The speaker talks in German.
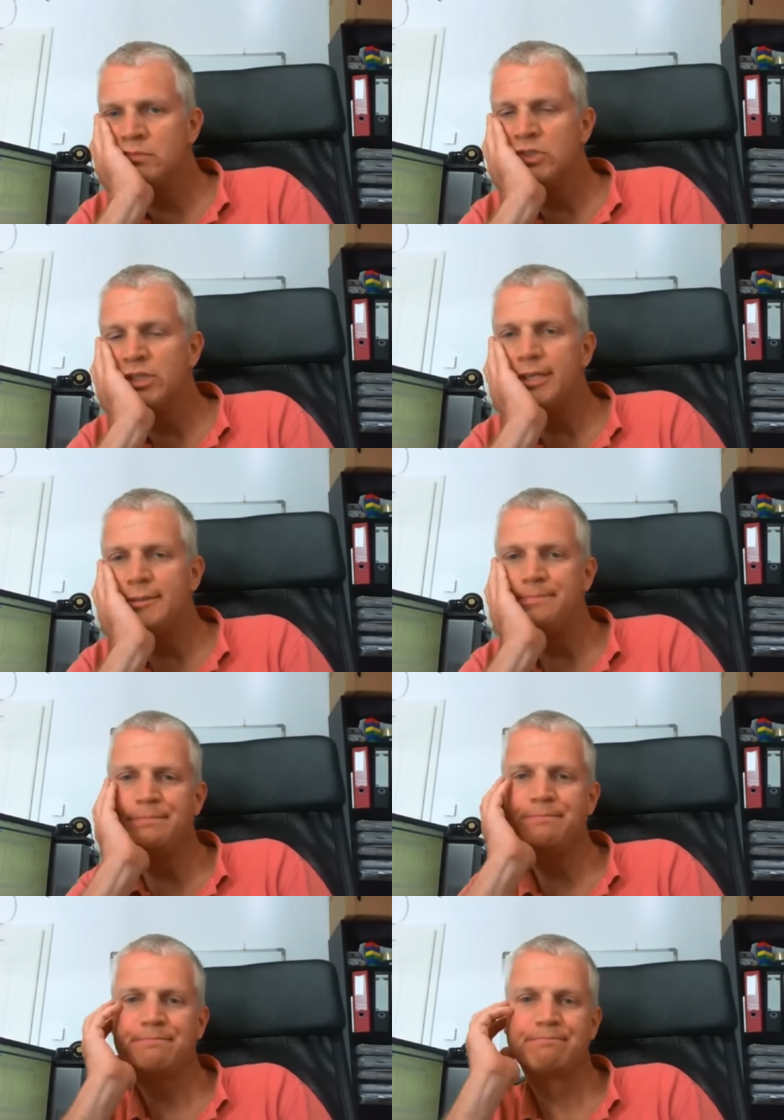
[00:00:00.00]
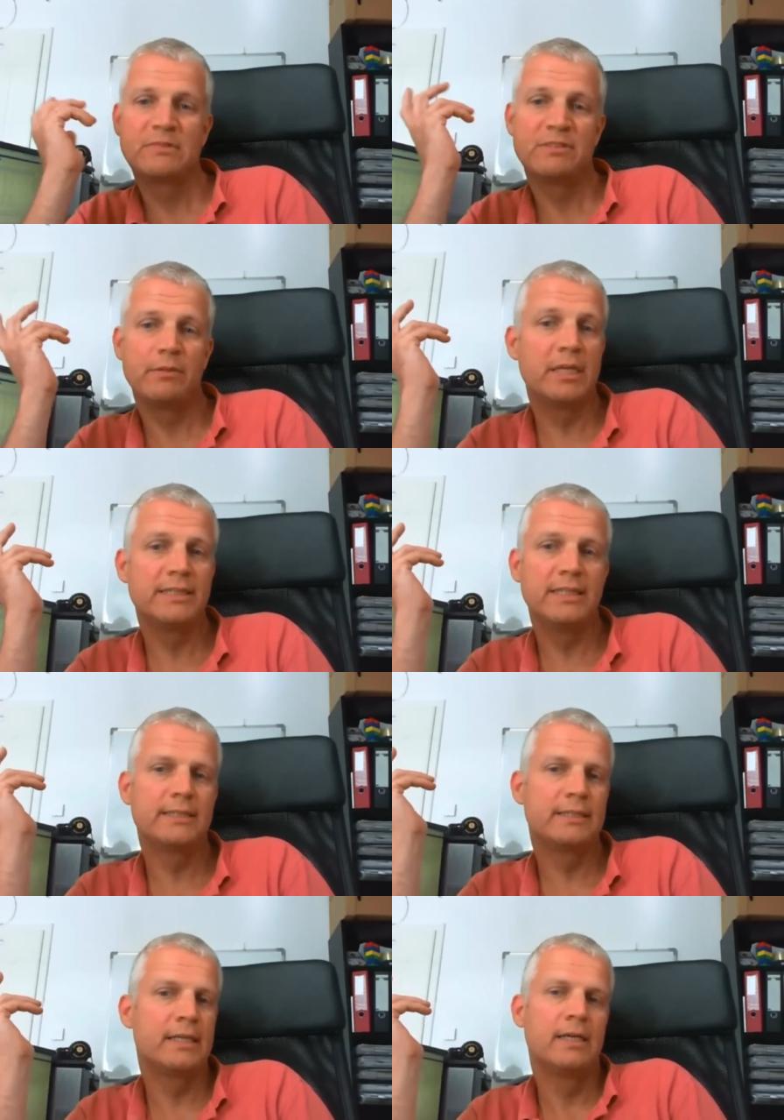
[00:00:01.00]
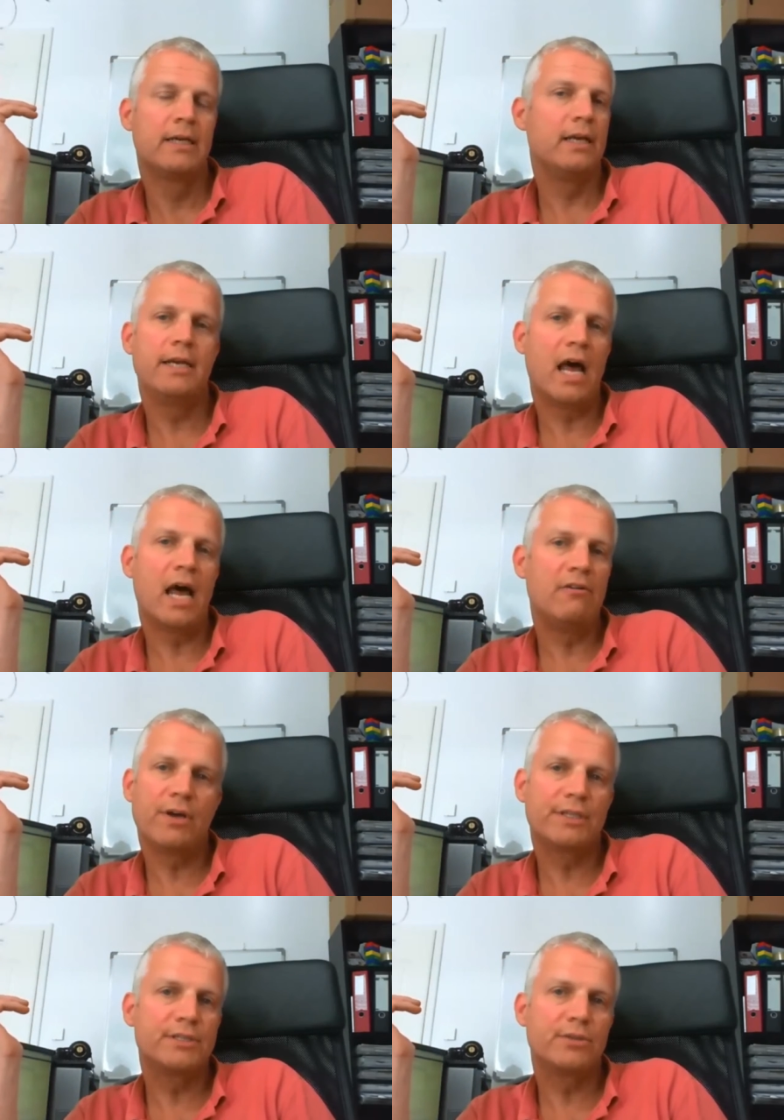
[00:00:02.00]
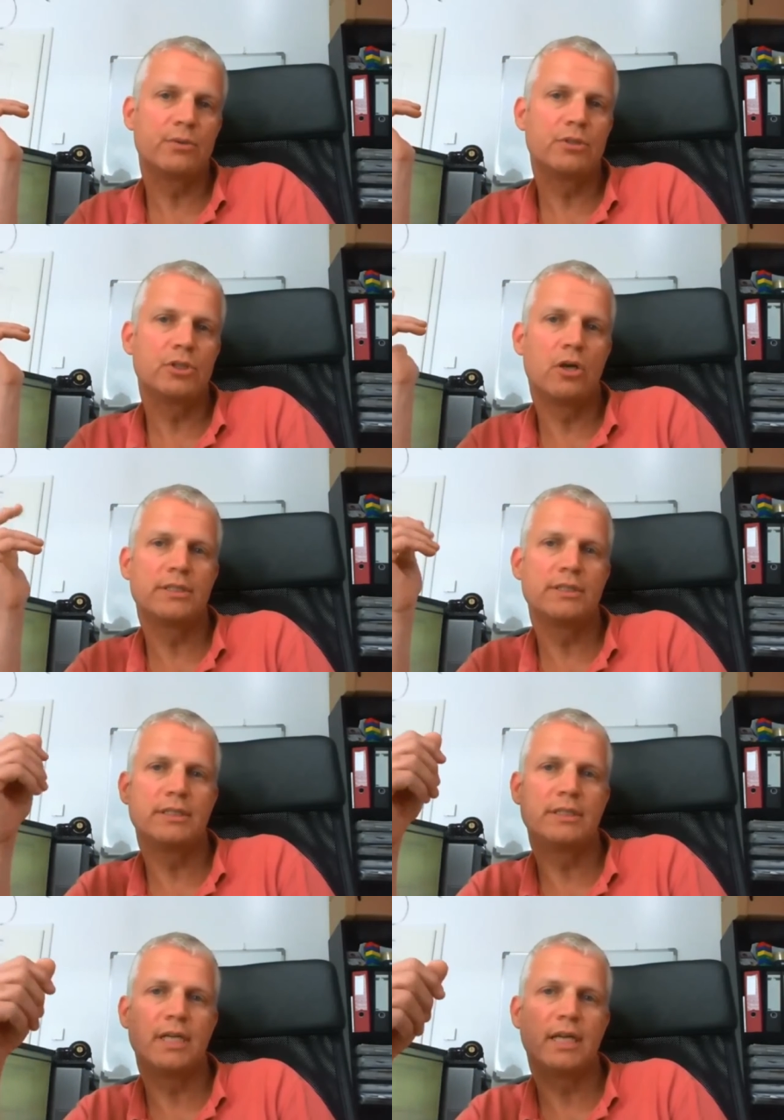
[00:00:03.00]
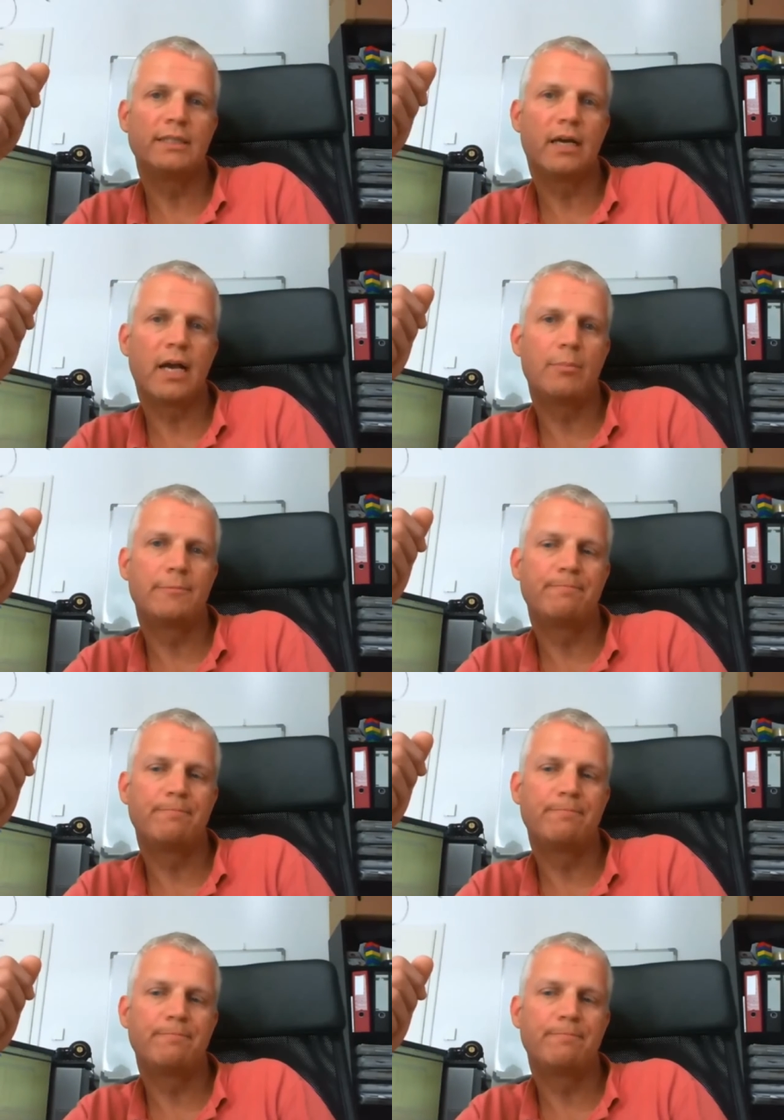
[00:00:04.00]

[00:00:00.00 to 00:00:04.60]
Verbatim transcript: Tja, wie man sieht, lehnen alle Fraktionen geschlossen diesen Antrag ab.